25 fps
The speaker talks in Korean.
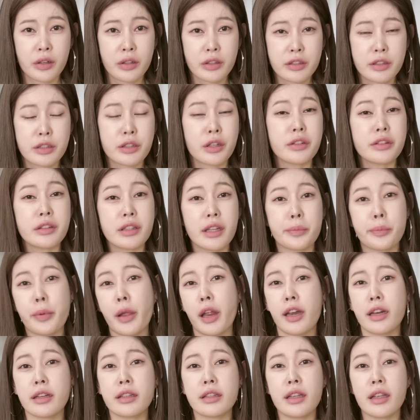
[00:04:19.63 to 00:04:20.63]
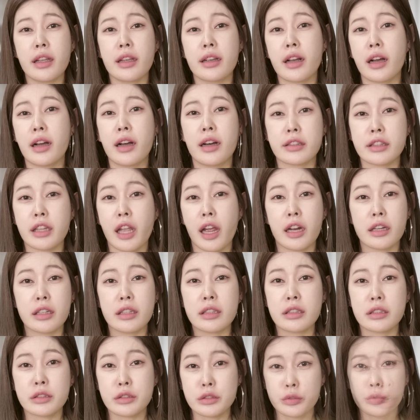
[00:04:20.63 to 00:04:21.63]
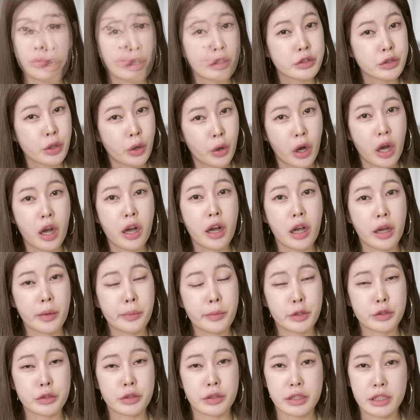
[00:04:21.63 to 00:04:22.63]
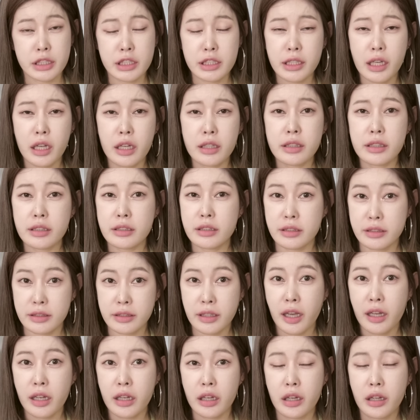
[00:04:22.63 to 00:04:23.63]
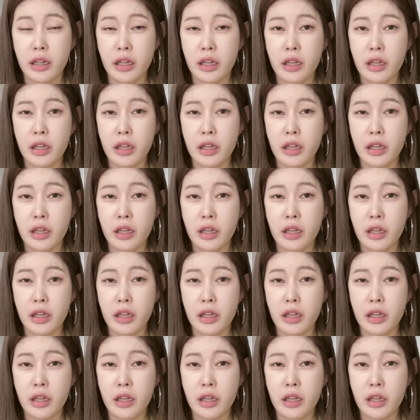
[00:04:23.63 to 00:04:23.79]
그런데 벨기에가 다리를 끊고 저항하면서 시간을 끈다?